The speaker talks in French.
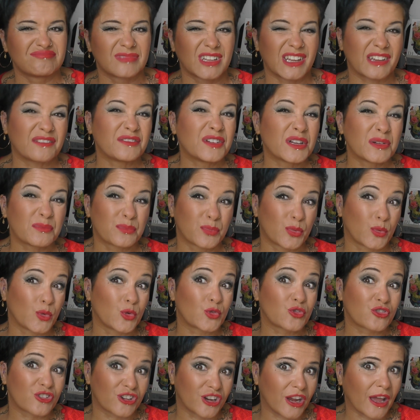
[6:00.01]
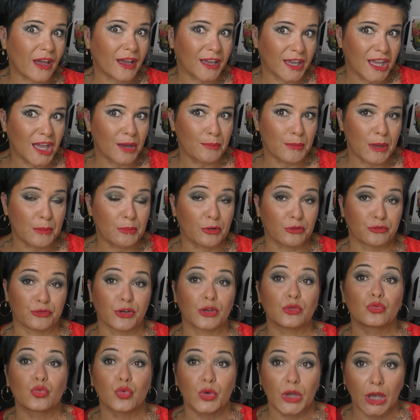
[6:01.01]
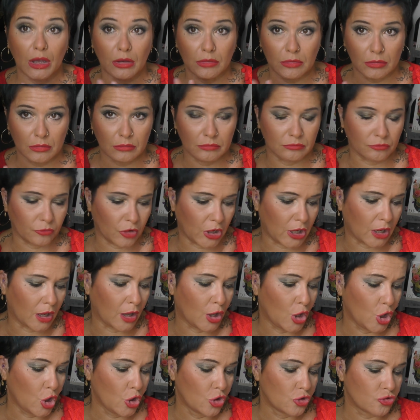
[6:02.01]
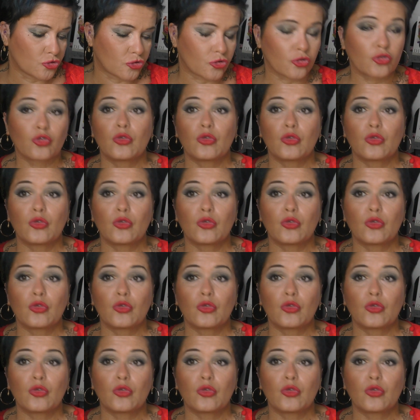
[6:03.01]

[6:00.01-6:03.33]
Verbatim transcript: ça fait un peu cher quand même, enfin en tout cas, euh, voilà. Je